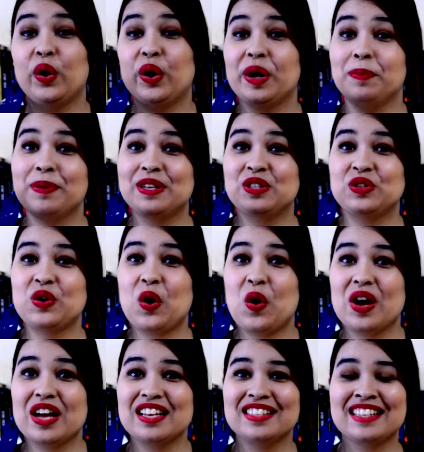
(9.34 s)
Oi,
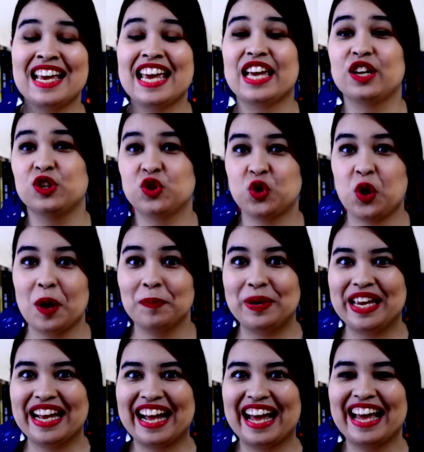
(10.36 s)
pessoas! Eu sou a
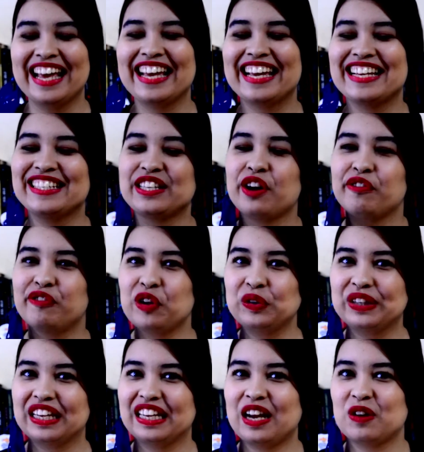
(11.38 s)
Mika e esse é o
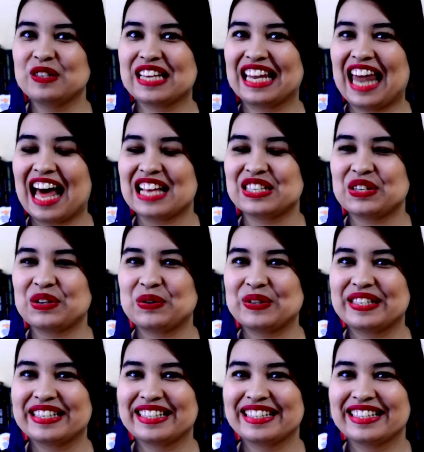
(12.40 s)
Voltando aos Clássicos.